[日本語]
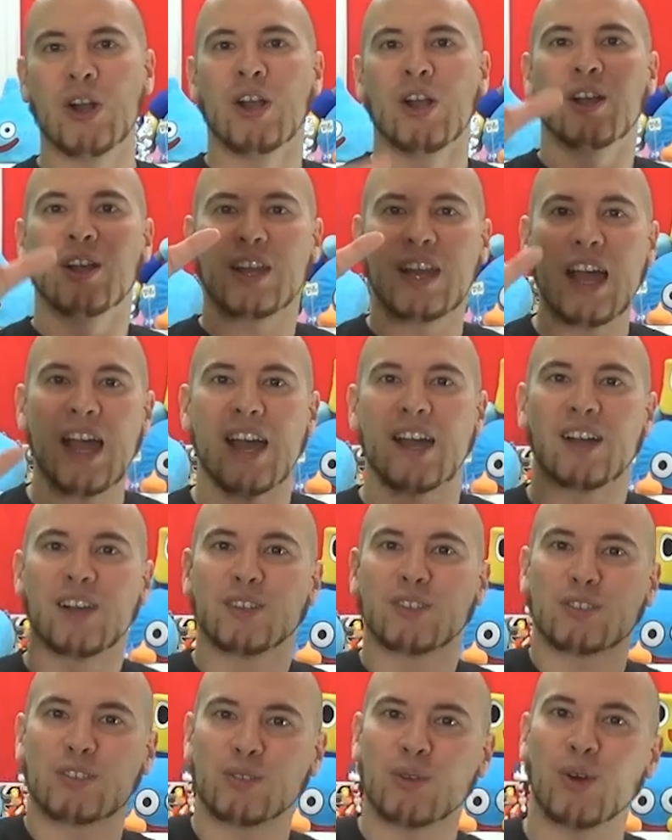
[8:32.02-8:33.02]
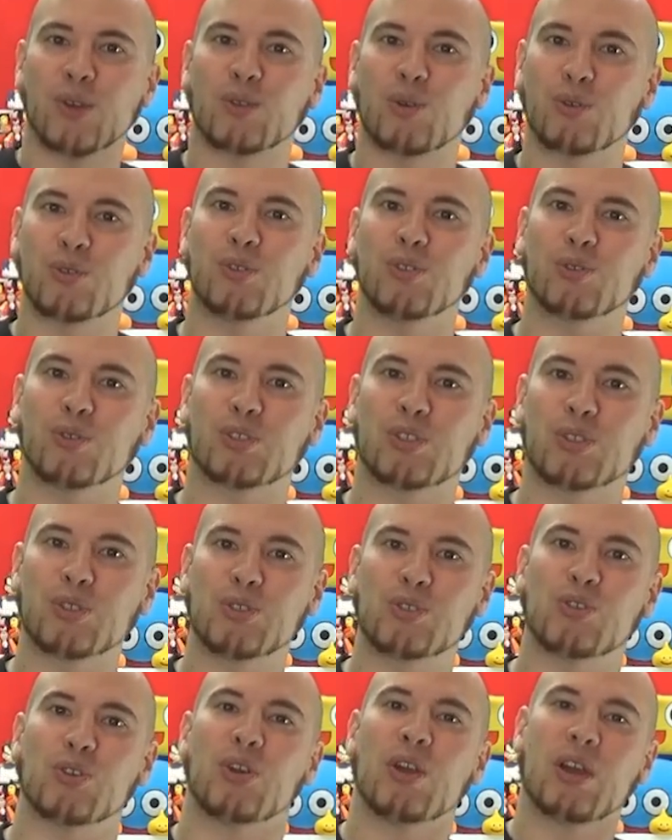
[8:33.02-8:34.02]
ンがすごい得意とす
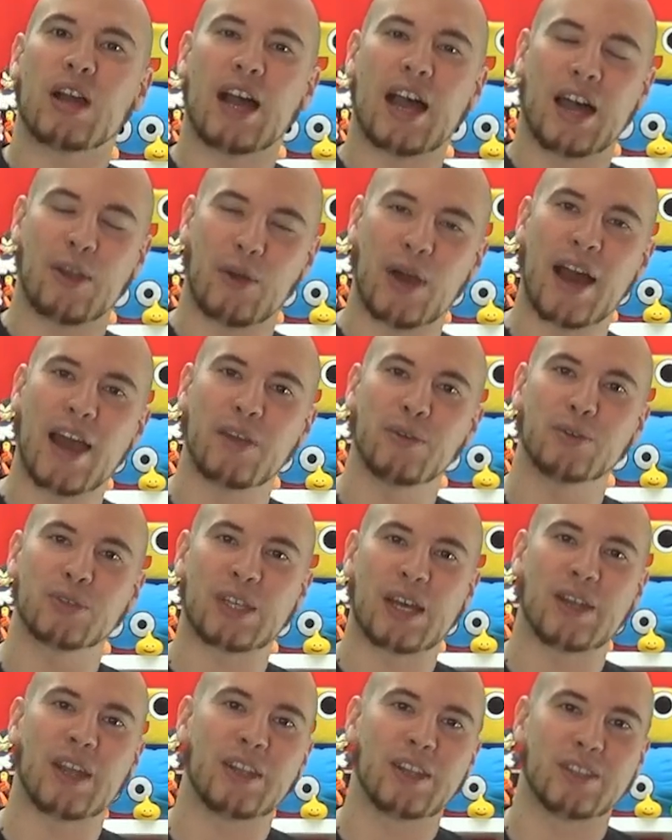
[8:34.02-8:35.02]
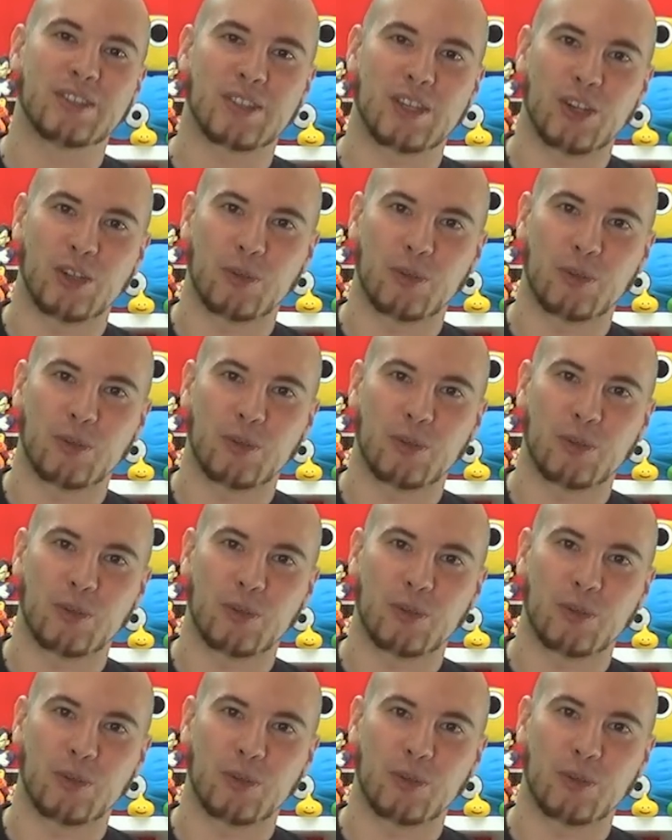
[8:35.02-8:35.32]
るあの俳優さんなんですけれど